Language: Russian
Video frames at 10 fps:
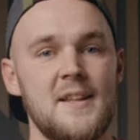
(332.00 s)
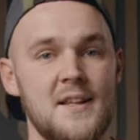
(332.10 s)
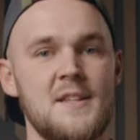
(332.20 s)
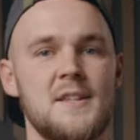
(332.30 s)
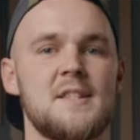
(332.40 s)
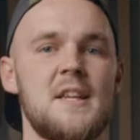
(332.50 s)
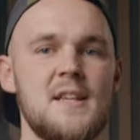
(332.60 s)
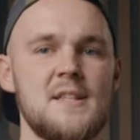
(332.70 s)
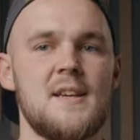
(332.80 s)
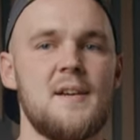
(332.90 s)
И, наконец,
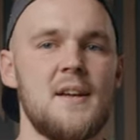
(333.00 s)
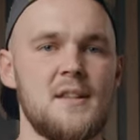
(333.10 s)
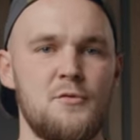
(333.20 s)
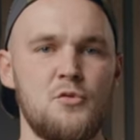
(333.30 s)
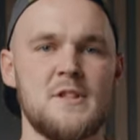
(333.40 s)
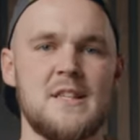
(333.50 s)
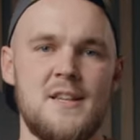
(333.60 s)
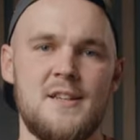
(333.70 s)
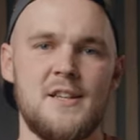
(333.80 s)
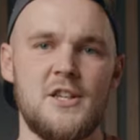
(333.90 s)
третье – это
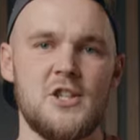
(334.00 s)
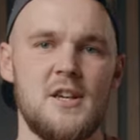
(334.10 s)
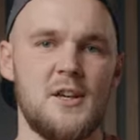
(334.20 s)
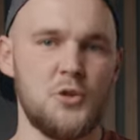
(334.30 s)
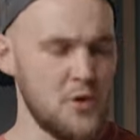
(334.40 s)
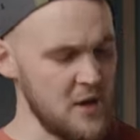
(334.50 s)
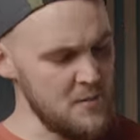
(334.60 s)
функциональная крышка, которая